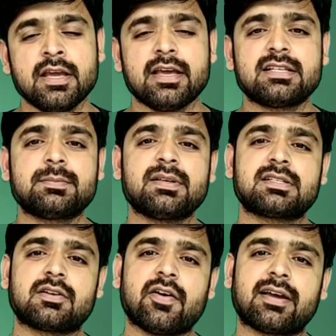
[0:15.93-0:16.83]
इसमें
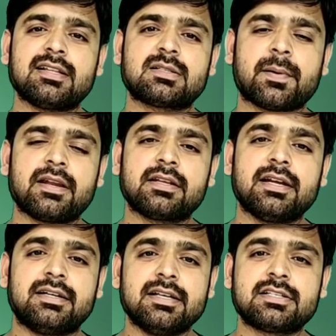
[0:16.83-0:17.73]
सर्वाइकल स्पाइन की
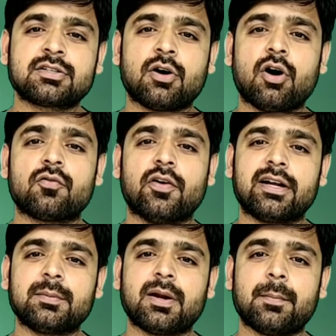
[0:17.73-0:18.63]
डिस्क और
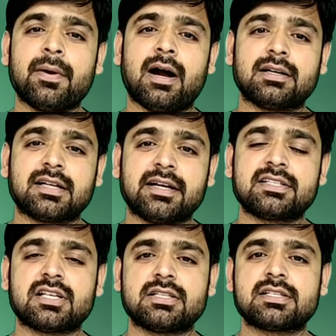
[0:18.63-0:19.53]
वर्टिब्रा में
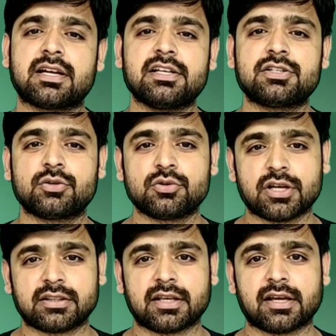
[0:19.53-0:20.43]
अर्थराइटिस चेंजेस आने शुरू हो
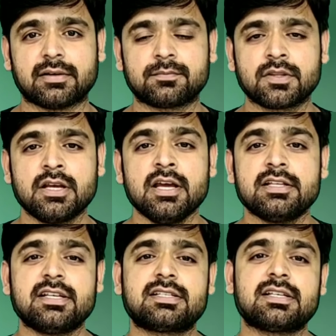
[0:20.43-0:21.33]
जाते
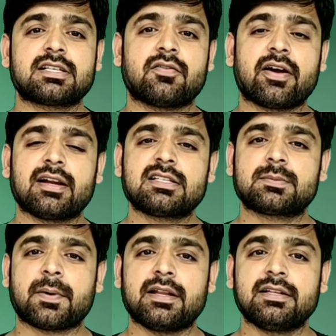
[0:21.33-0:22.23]
हैं जिससे सर्वाइकल
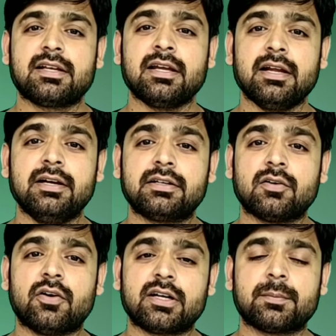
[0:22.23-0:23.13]
स्पाइन की
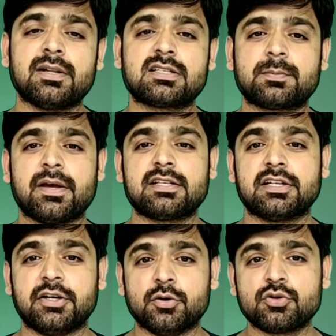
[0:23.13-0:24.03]
इंटरवर्टिबल स्पेस
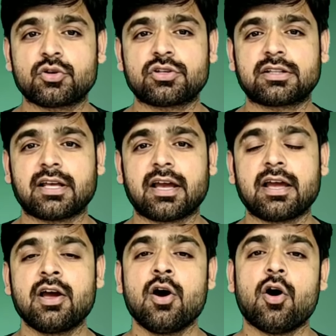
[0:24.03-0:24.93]
रिड्यूस हो जाता
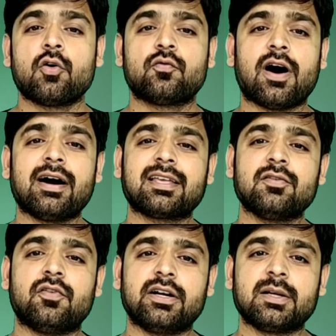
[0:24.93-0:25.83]
है और वहाँ की
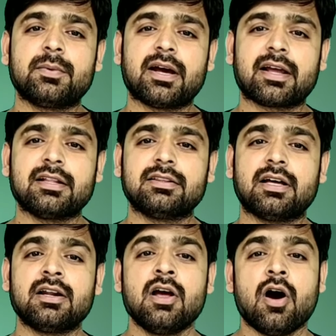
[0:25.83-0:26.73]
वर्टिब्रा के
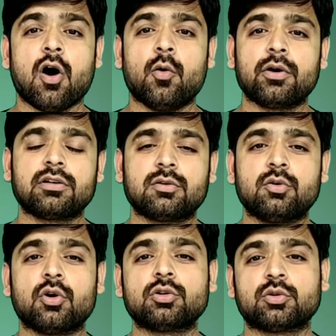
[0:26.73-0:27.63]
अंदर और
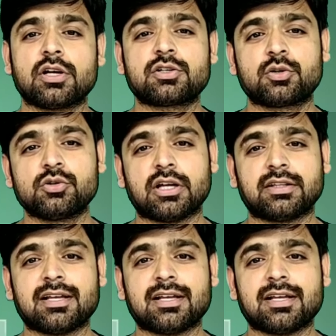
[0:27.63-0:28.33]
ग्रोथ होना शुरू हो जाता